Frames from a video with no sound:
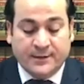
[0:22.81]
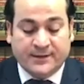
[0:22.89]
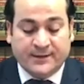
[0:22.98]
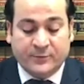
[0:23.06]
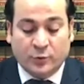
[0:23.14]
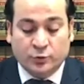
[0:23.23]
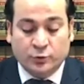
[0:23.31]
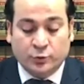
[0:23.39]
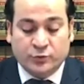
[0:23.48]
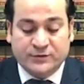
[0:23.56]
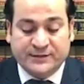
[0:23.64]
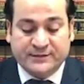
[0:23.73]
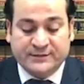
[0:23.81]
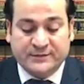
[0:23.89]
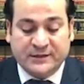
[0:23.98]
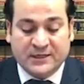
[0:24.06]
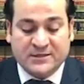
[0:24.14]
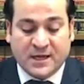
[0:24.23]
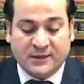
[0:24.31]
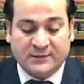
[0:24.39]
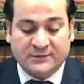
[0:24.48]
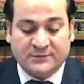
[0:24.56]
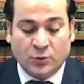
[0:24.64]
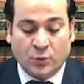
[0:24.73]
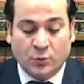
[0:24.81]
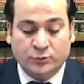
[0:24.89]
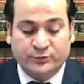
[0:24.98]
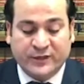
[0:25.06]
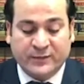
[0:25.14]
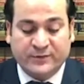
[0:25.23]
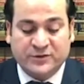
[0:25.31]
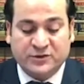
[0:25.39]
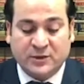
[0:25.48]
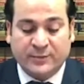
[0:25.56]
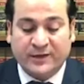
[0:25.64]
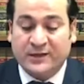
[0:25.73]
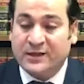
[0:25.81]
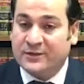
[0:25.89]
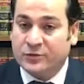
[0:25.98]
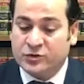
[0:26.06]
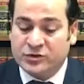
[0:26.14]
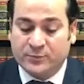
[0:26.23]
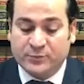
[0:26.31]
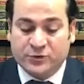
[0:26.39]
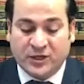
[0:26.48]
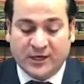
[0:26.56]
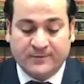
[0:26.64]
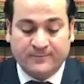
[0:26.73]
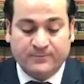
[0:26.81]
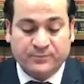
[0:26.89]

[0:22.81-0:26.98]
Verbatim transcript: 2019 yılının yaz aylarında oğlum tek başına Amerika'ya giriş yapacak